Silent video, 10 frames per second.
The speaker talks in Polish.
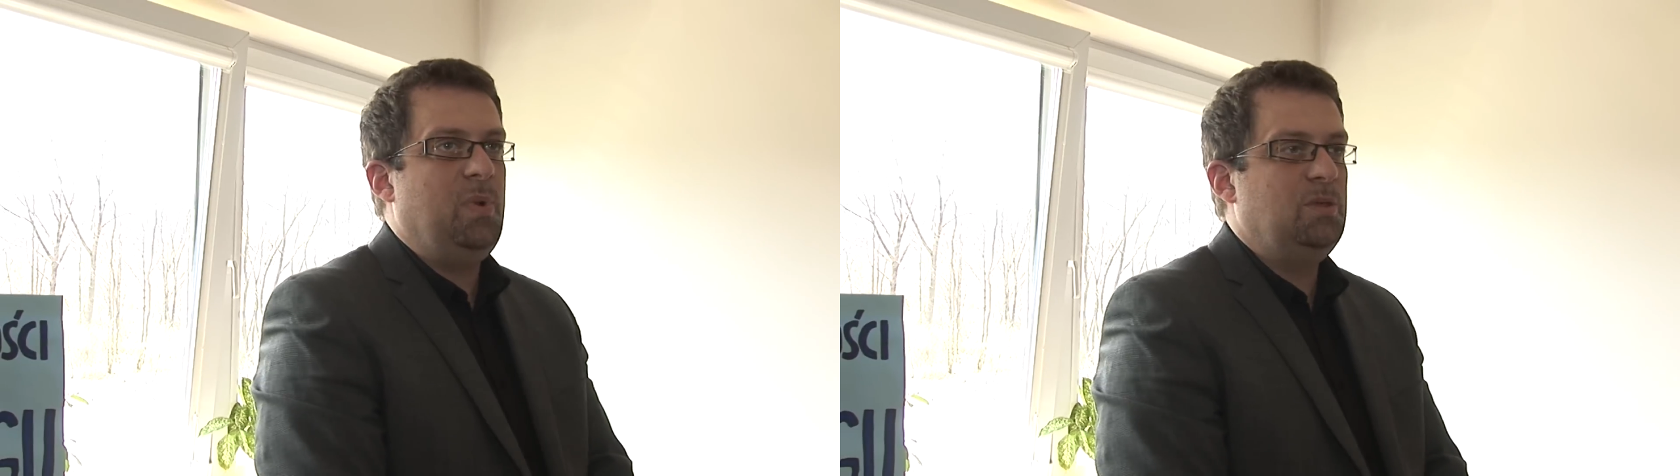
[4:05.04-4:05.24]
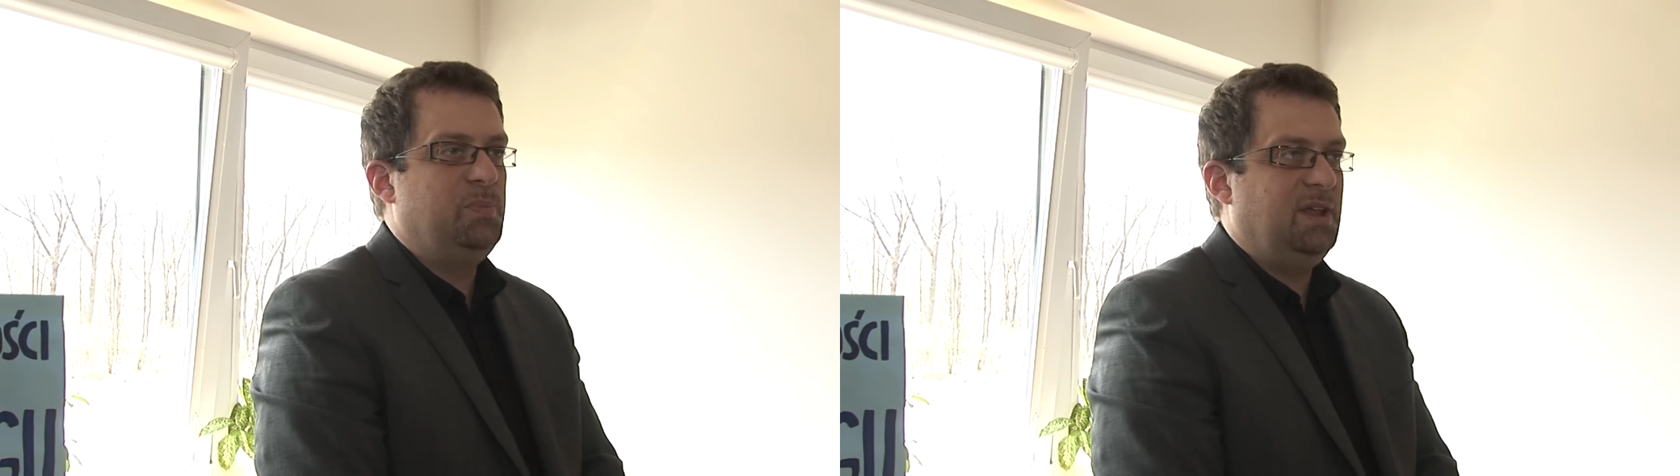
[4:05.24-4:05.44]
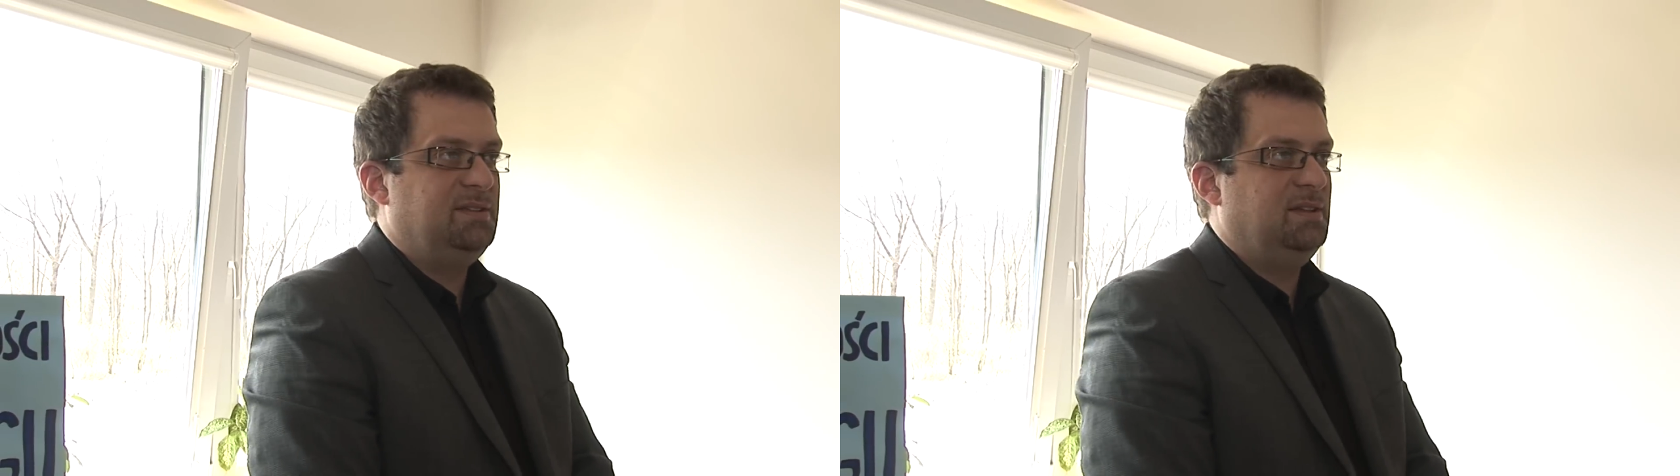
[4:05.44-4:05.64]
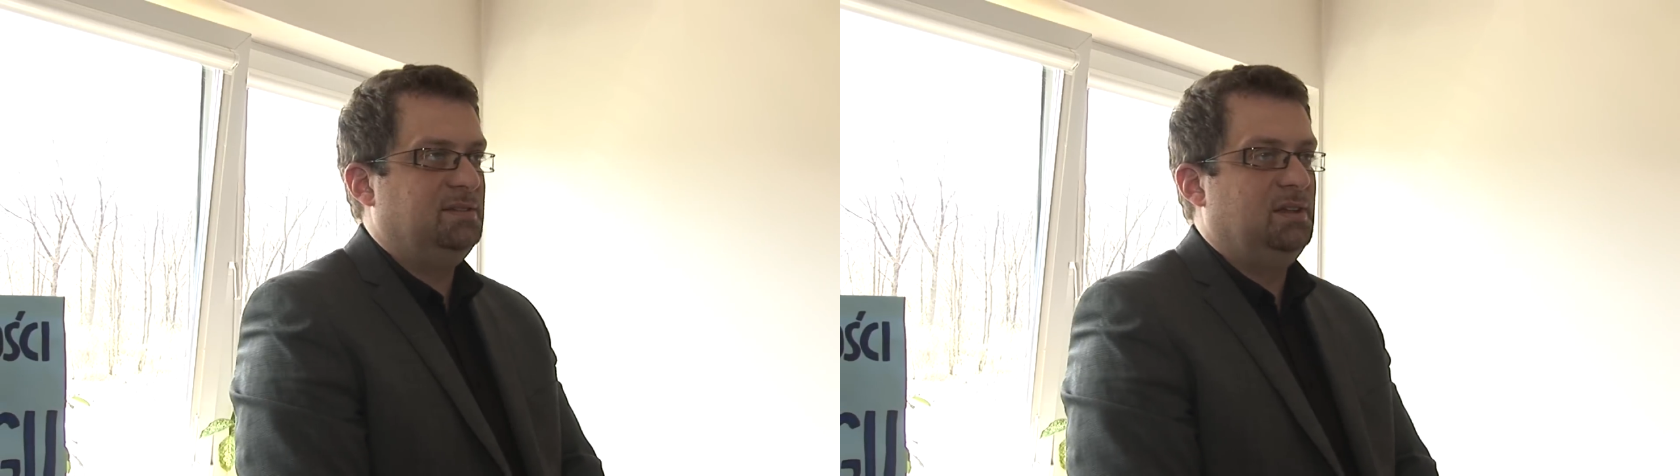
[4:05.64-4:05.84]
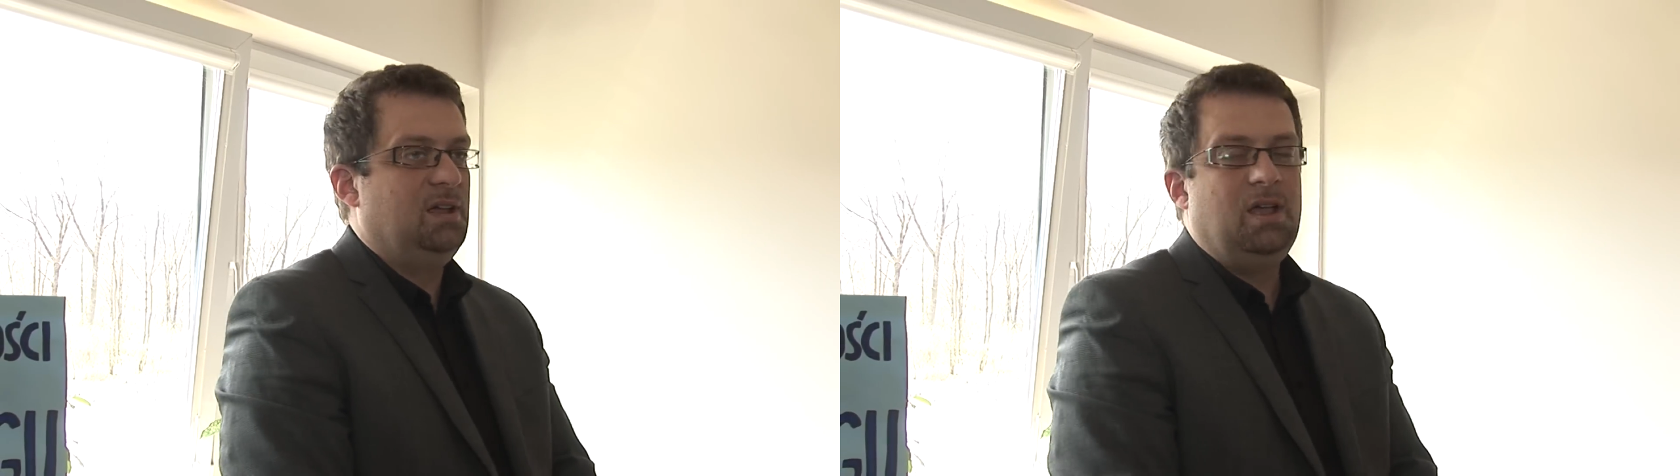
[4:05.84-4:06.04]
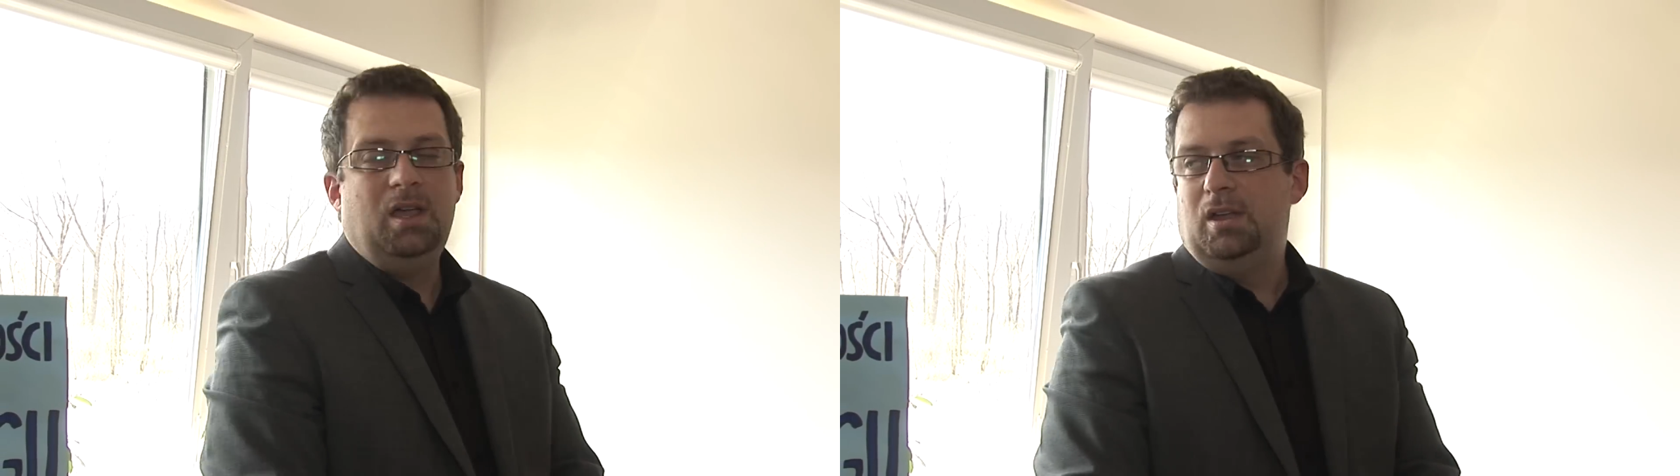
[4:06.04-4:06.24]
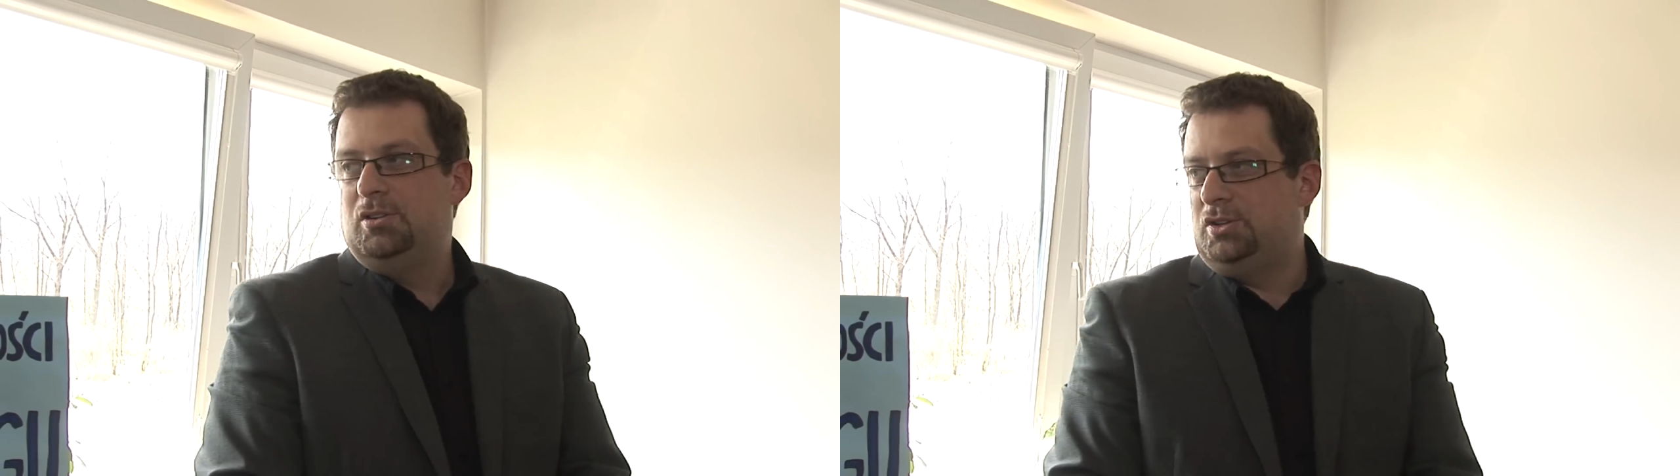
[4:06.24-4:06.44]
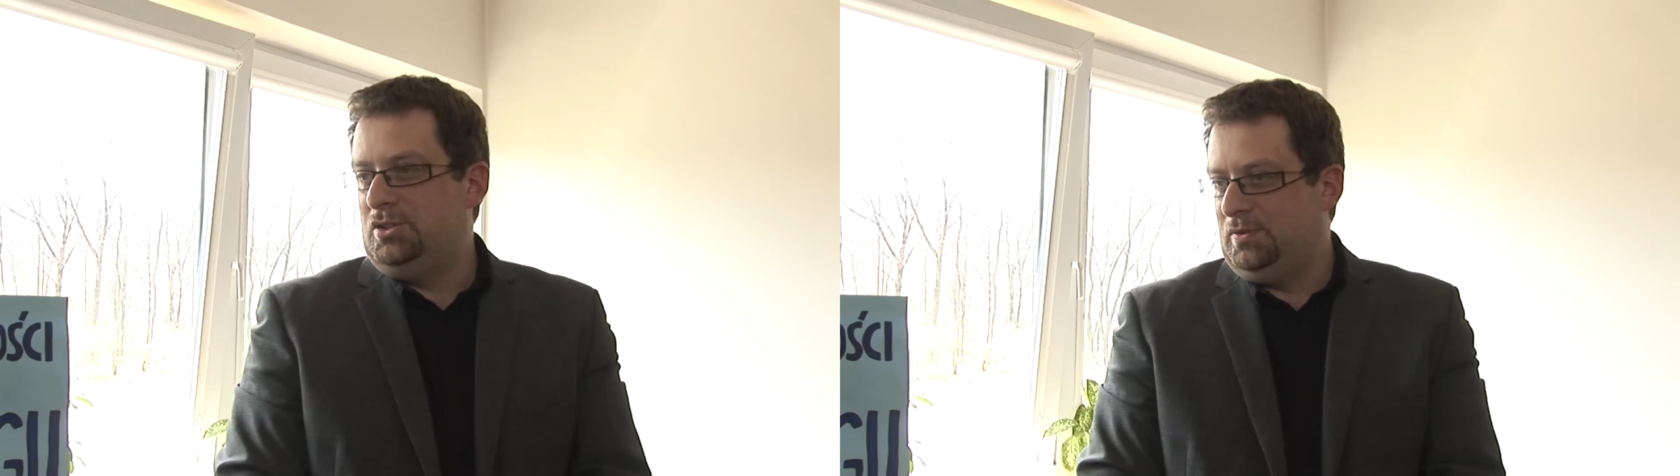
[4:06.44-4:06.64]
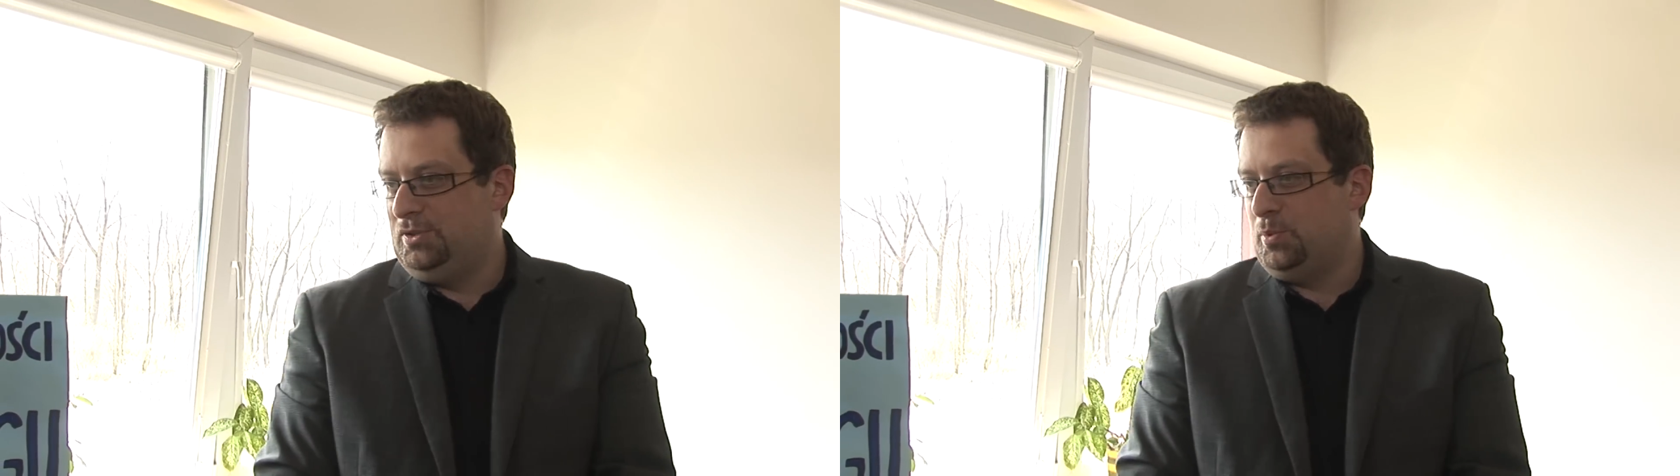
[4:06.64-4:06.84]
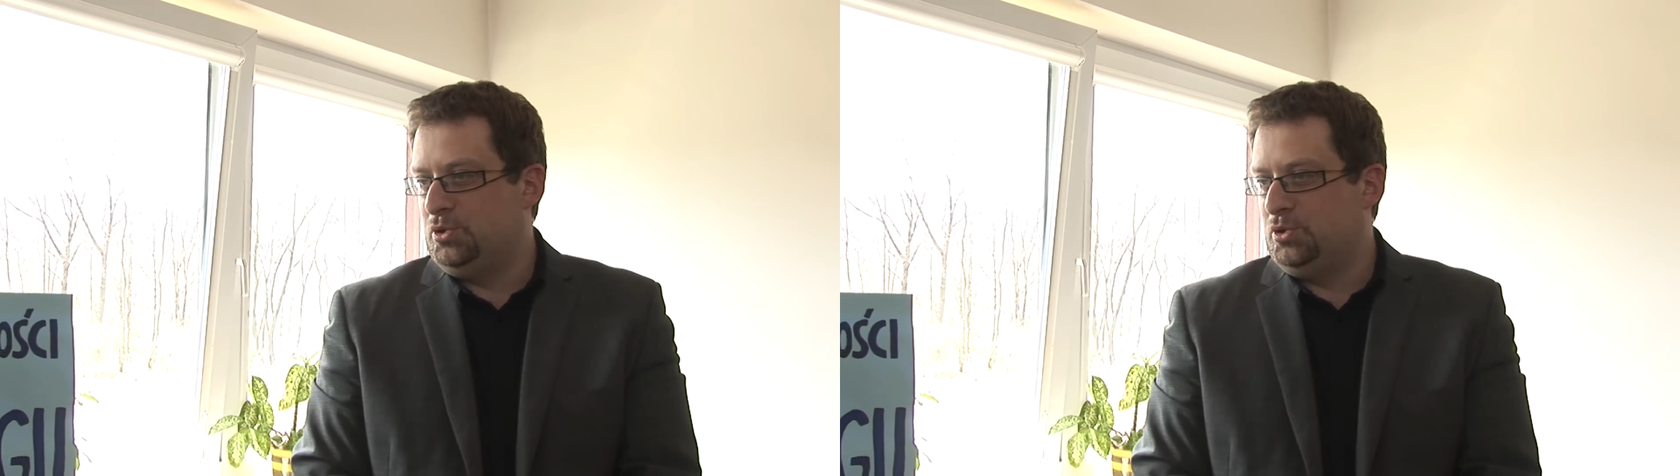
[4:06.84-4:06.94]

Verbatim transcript: Pan prezes rzeczywiście